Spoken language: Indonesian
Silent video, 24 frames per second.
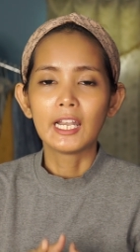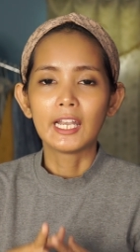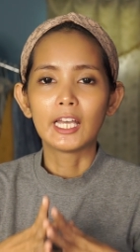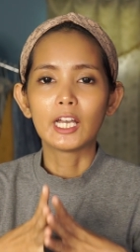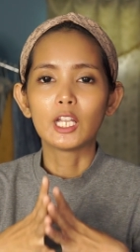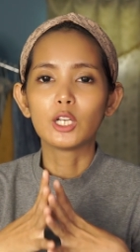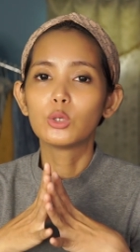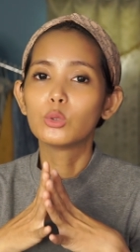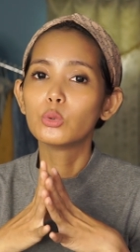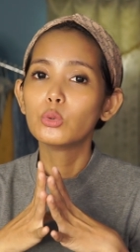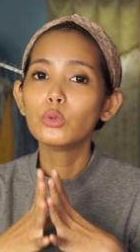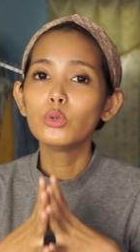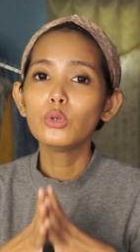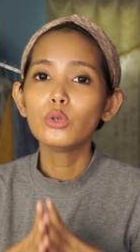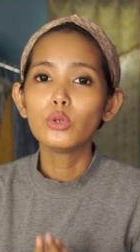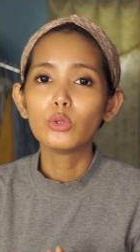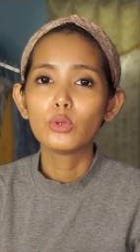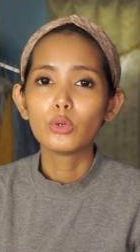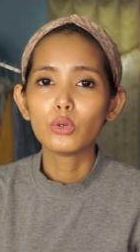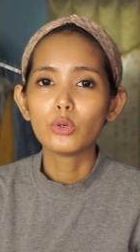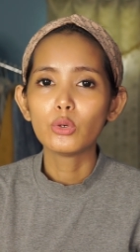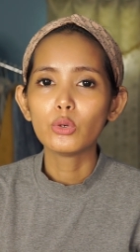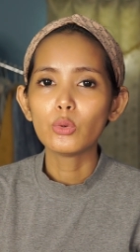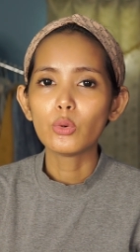nah
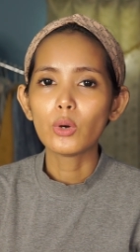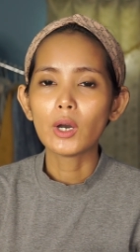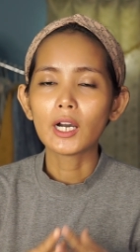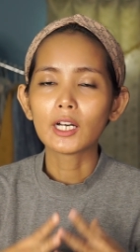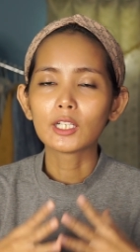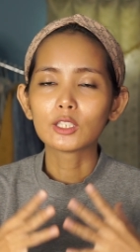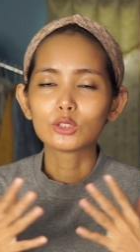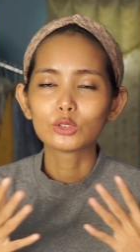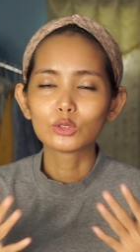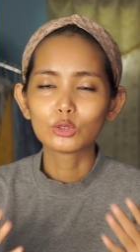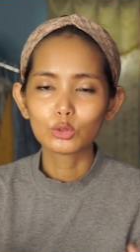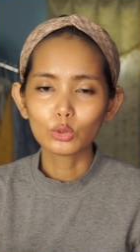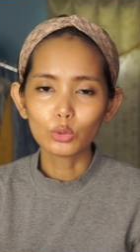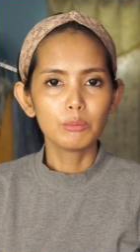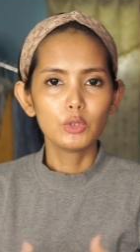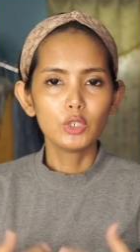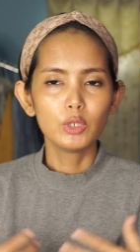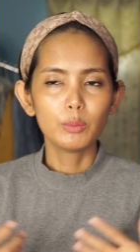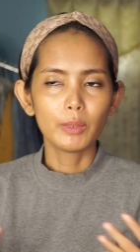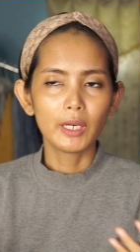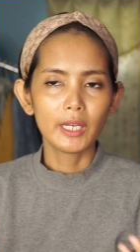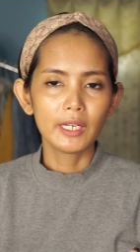dulu waktu belum